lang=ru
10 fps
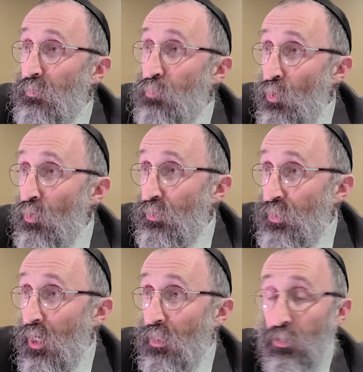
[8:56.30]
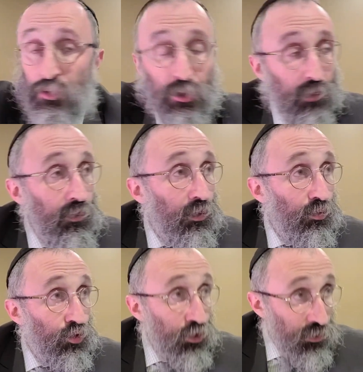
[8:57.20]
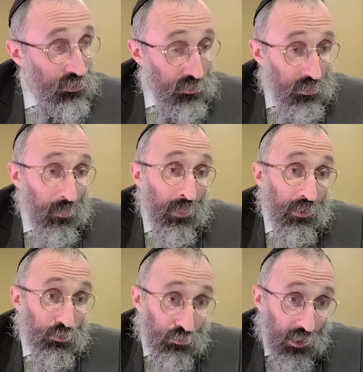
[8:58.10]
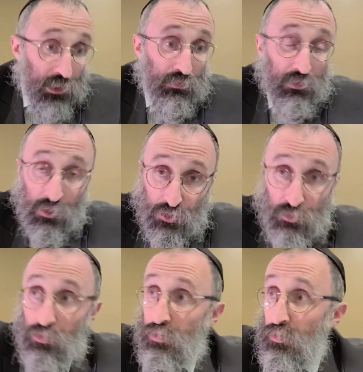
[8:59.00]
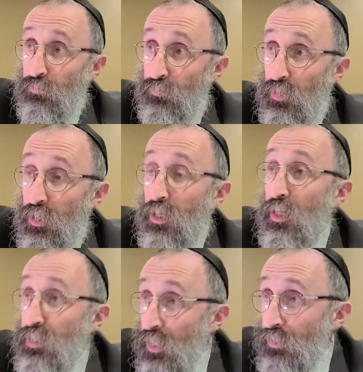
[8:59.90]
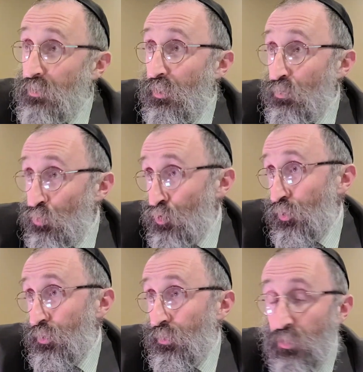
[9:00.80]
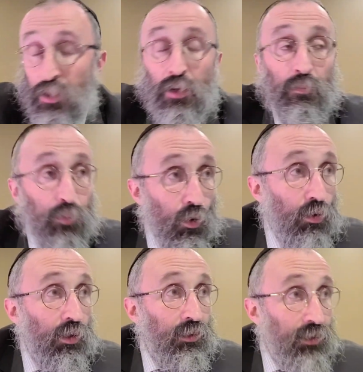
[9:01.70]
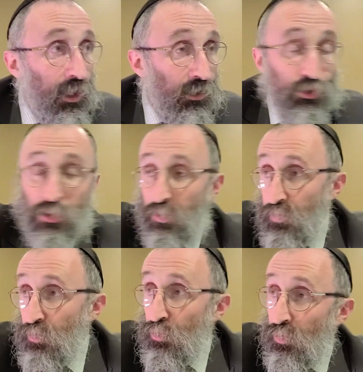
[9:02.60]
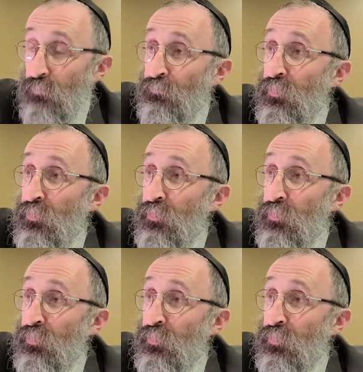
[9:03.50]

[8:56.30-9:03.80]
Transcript: Бог дал человеку жизнь, государство должно охранять эту жизнь. Бог дал человеку